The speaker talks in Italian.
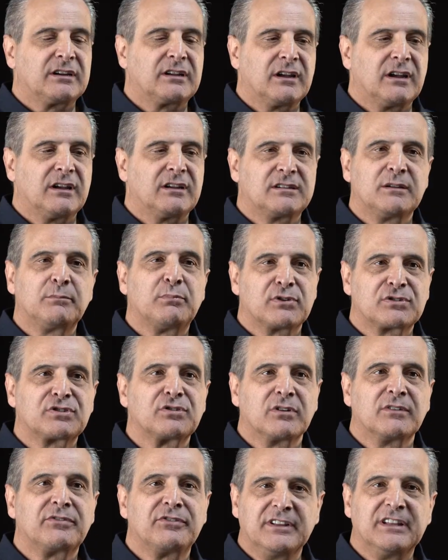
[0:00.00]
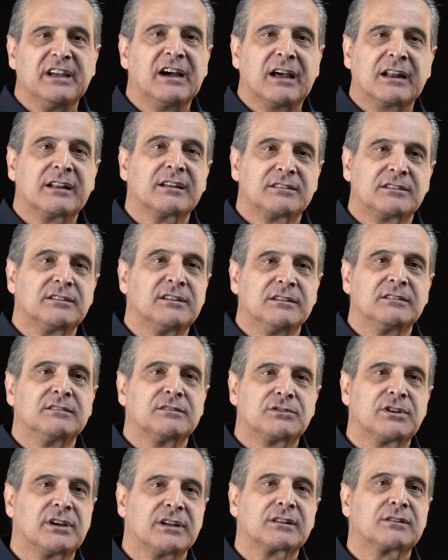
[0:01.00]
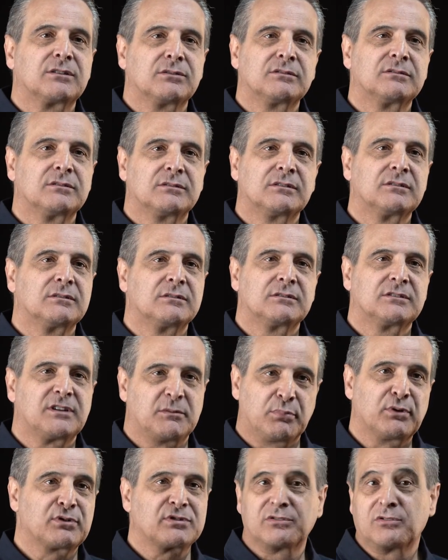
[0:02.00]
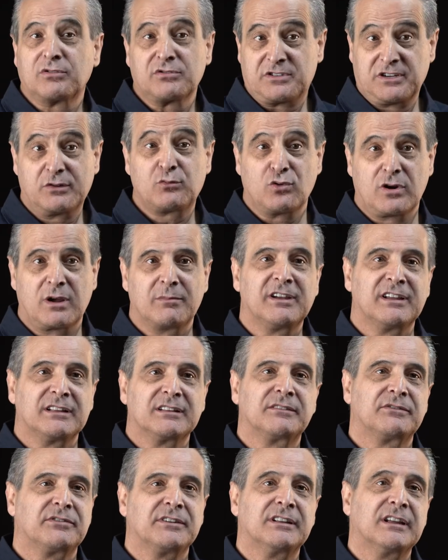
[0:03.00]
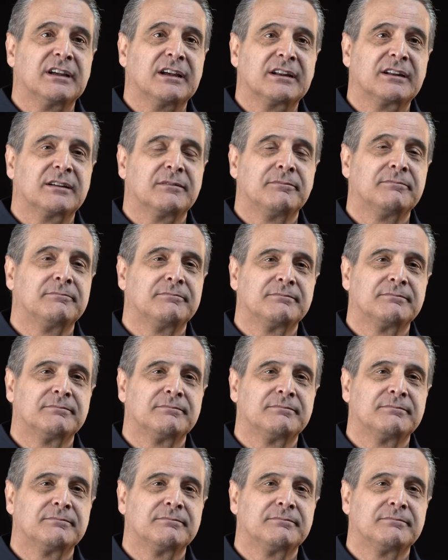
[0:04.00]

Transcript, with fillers: che si possono fidare, sì, certo, si possono sicuramente fidare.